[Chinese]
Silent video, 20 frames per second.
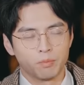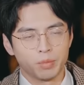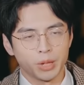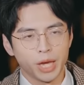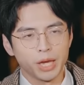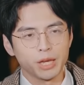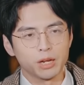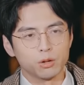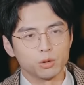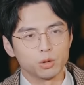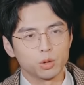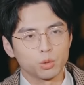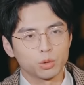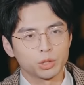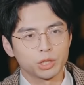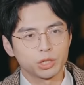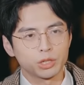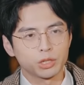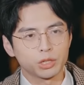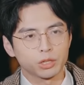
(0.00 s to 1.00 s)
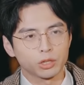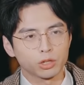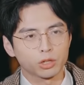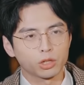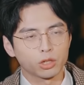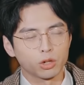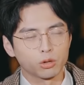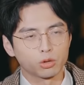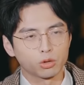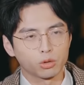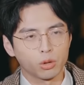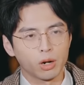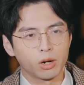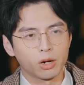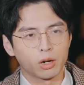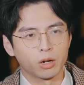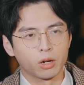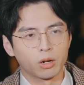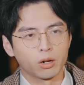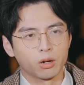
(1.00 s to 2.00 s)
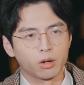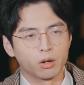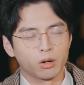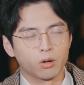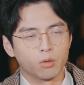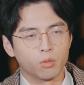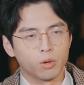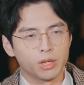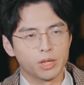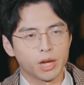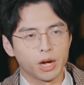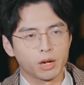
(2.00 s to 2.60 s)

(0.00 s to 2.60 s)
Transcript: 别有用心的收双儿为